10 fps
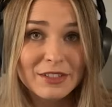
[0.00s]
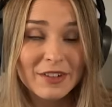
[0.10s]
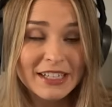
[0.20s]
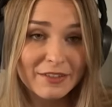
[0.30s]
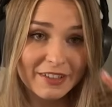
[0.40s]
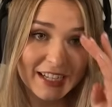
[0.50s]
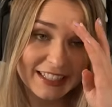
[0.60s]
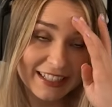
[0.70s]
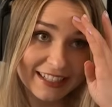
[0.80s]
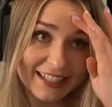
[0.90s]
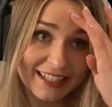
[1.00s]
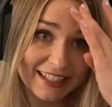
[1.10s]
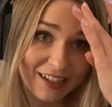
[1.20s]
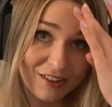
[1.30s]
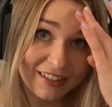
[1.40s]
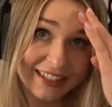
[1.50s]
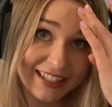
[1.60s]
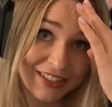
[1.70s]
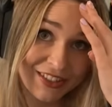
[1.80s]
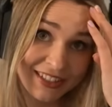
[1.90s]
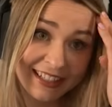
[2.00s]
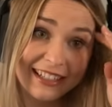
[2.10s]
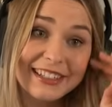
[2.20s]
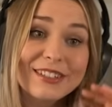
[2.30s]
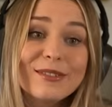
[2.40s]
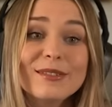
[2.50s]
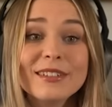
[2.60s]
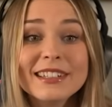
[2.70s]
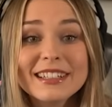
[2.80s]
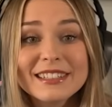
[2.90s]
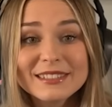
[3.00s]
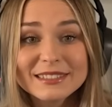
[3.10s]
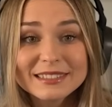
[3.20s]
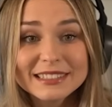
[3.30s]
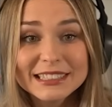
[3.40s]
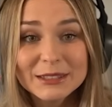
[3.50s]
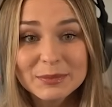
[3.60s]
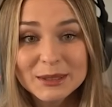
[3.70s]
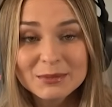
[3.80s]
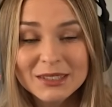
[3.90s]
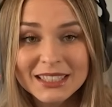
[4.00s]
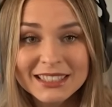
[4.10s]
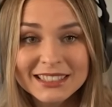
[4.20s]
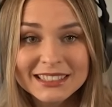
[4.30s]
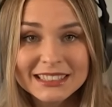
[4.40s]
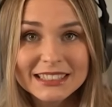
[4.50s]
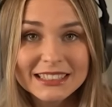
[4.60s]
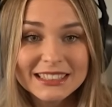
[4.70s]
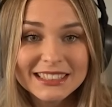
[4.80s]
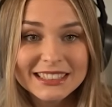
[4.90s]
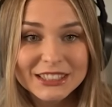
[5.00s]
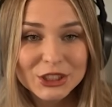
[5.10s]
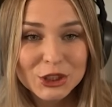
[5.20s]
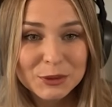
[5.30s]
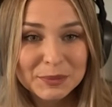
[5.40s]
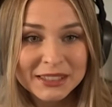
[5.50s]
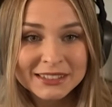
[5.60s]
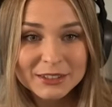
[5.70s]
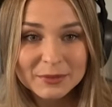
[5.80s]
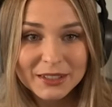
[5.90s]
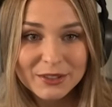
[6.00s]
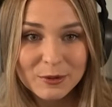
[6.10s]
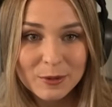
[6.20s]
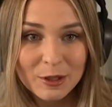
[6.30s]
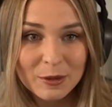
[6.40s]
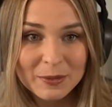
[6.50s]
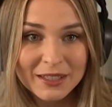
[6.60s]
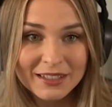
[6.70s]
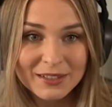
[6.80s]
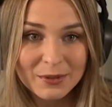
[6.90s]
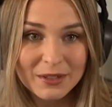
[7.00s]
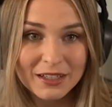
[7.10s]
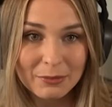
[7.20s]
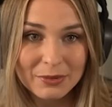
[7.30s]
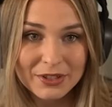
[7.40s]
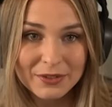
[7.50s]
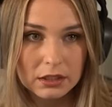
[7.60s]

Die Wetterverhältnisse sind auch nicht sonderlich gut. Also ich bin mal gespannt, ob das überhaupt alles so klappt.